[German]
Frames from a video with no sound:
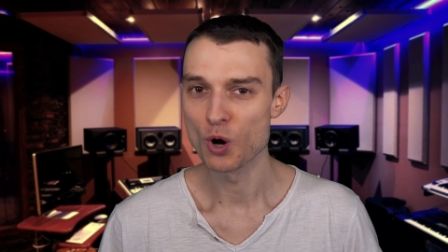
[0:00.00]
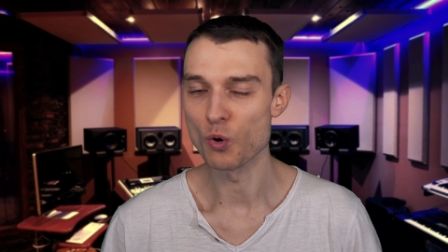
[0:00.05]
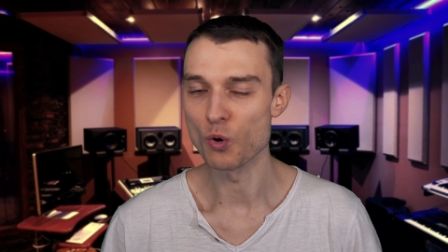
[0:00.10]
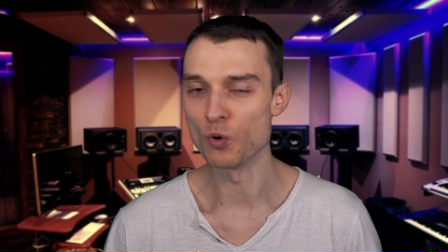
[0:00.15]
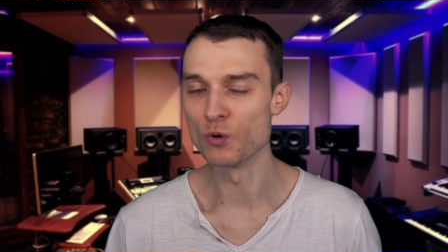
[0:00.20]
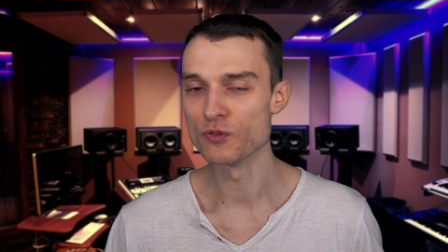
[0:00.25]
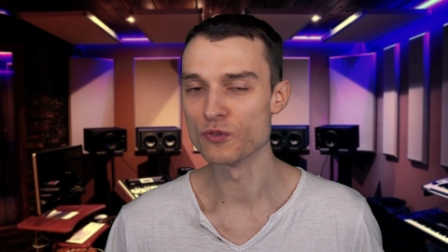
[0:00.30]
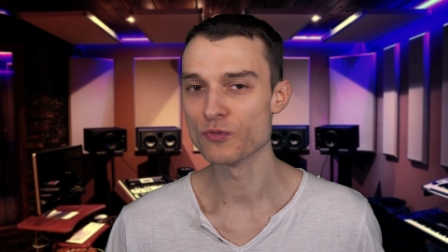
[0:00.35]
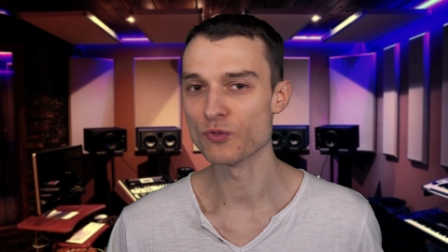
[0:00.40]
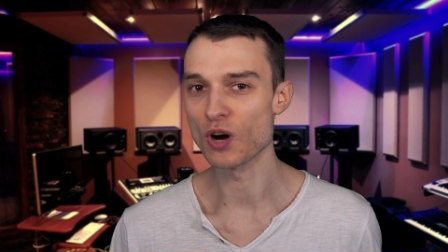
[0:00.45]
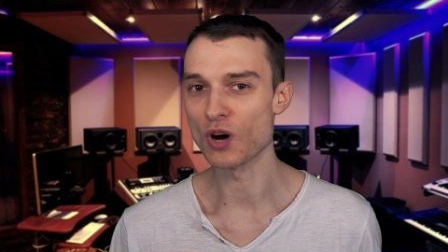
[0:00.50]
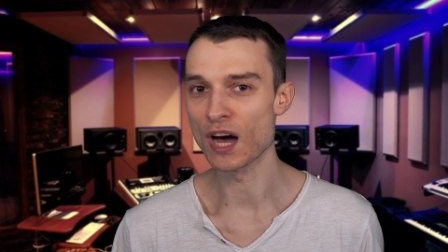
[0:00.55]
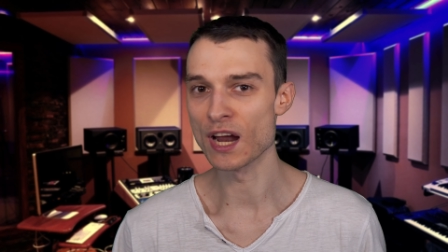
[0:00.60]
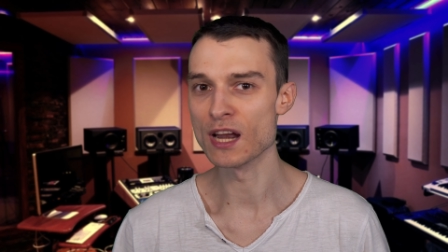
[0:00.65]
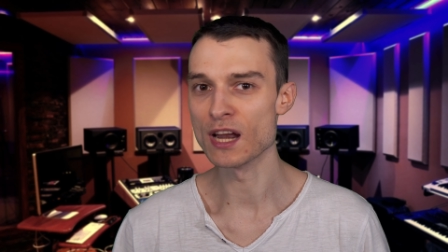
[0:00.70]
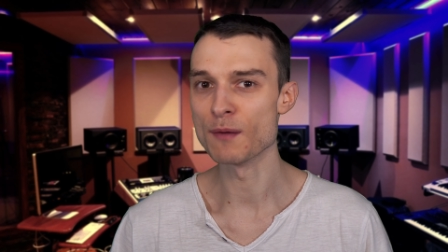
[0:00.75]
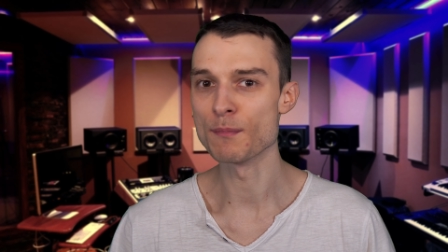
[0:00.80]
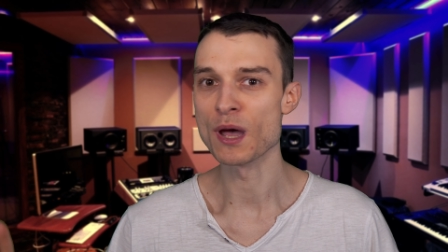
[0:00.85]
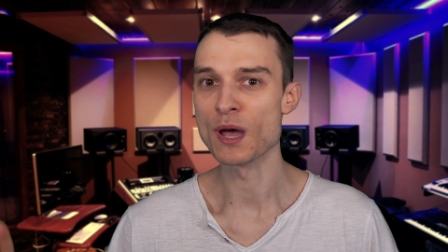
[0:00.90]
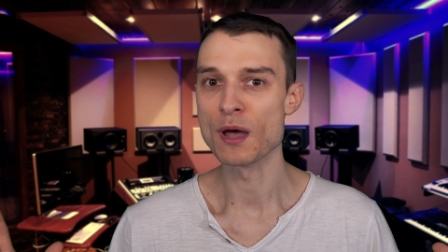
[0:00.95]
und vor
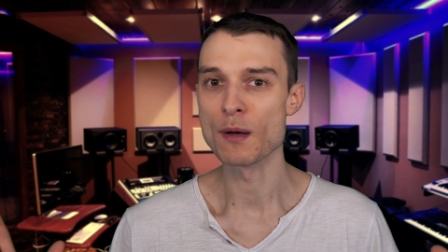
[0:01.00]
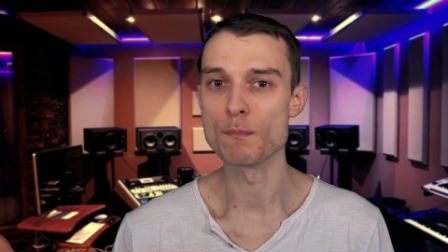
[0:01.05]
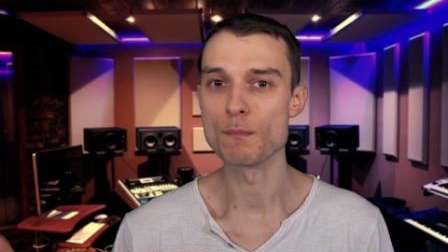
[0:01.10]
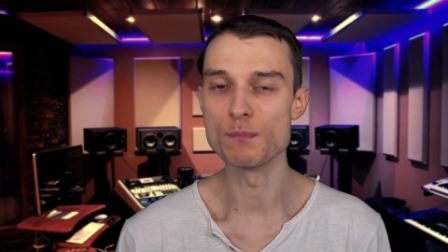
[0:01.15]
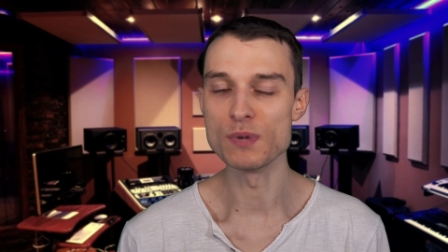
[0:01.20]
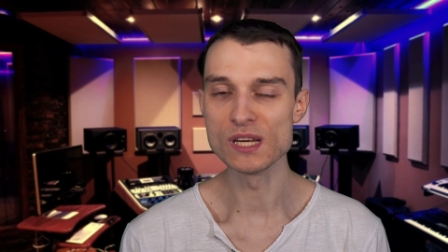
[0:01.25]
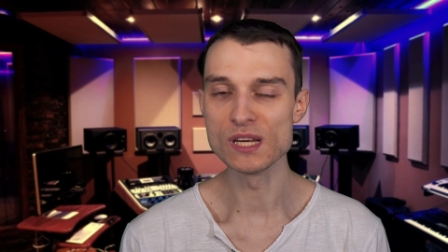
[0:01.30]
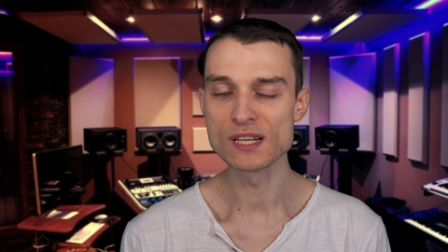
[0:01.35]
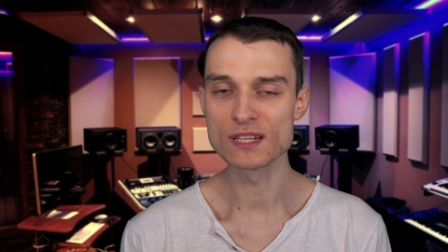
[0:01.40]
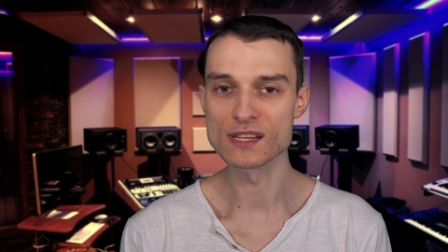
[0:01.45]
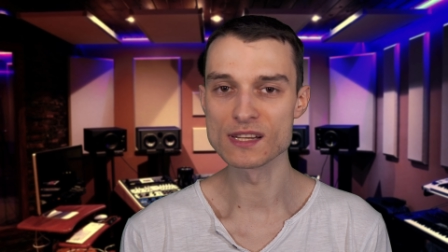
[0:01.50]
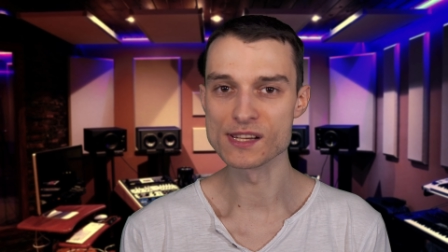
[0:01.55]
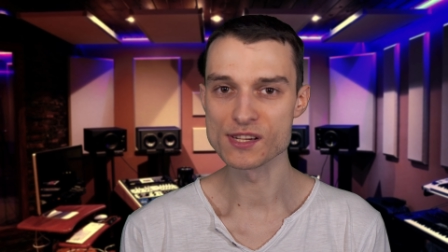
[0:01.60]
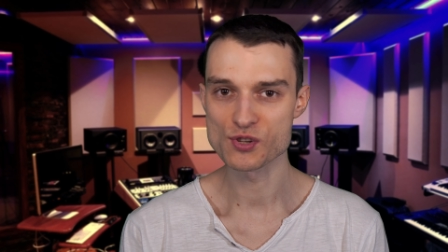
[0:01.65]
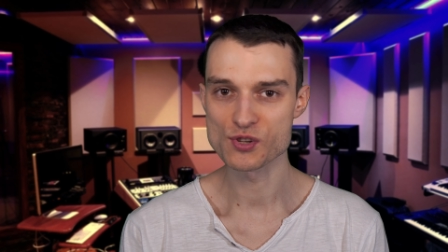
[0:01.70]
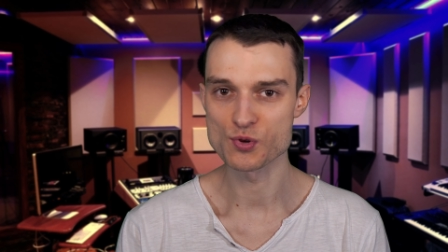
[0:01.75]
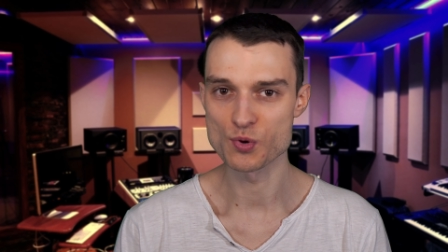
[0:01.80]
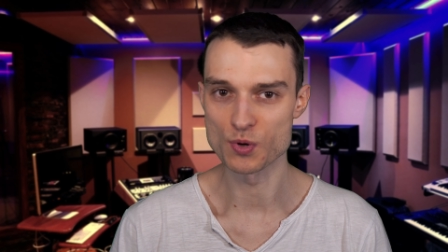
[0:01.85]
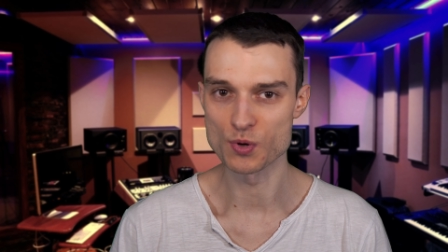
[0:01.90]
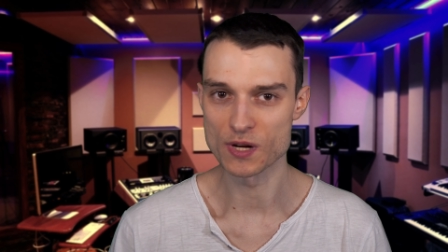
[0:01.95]
allem bildlich
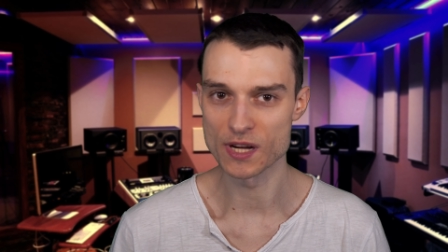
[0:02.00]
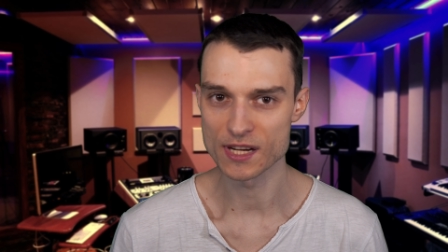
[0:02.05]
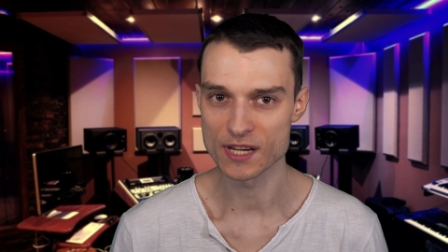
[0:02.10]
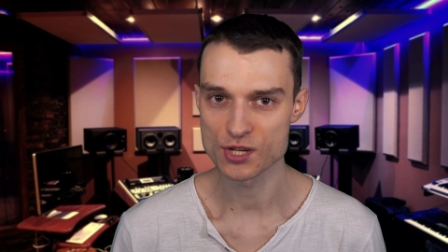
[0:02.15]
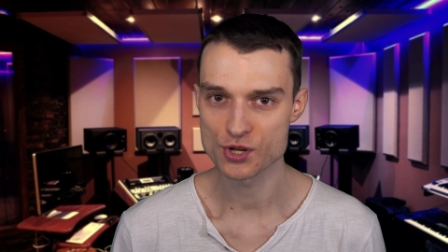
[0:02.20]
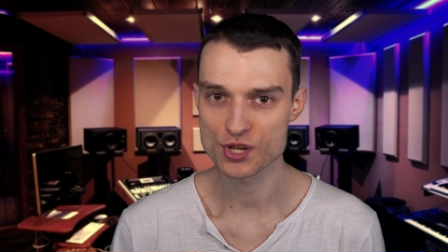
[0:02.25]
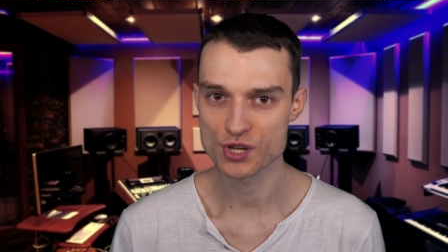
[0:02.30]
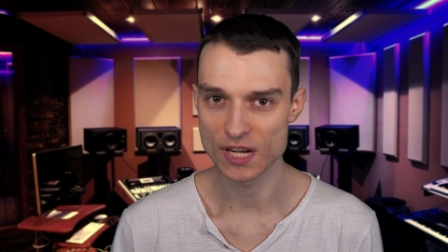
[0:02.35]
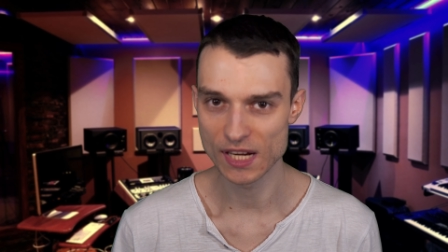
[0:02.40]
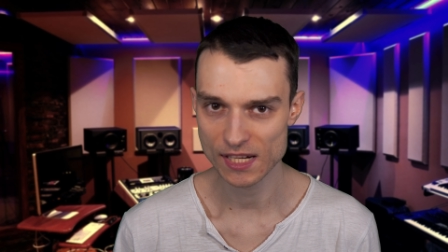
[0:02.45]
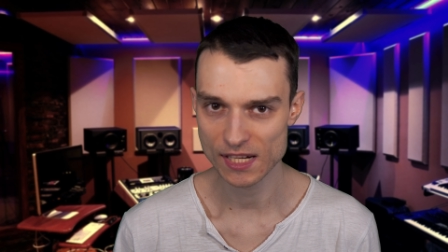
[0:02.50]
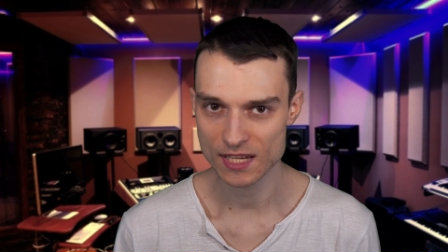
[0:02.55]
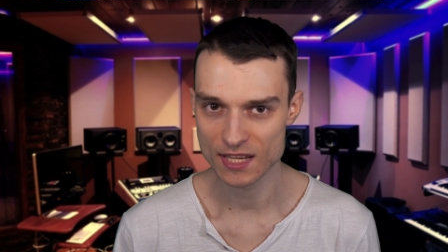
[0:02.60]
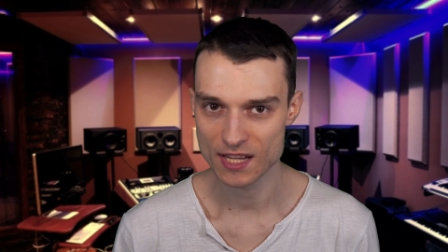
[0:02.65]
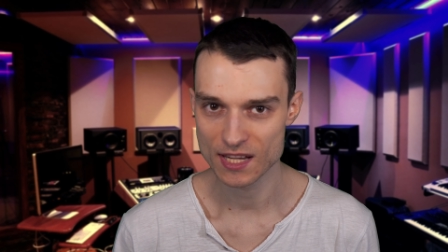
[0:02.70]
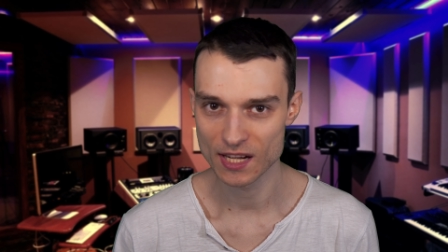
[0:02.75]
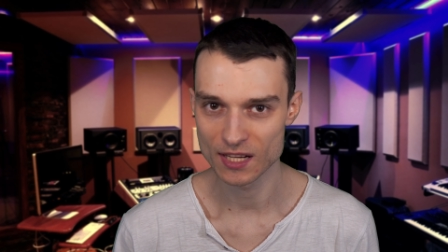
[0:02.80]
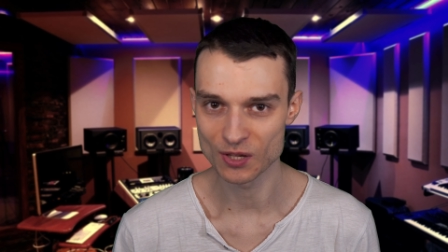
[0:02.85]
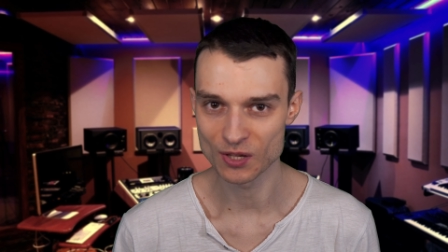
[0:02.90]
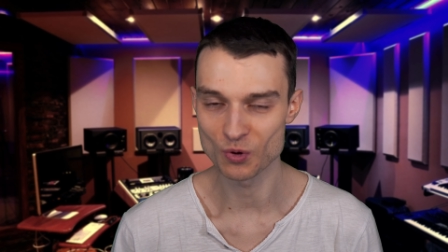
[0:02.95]
schöner gestalten
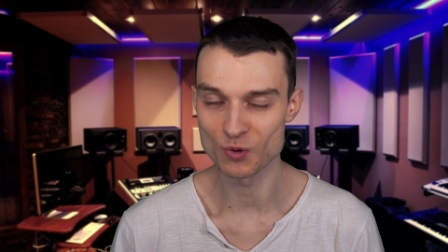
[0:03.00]
kann.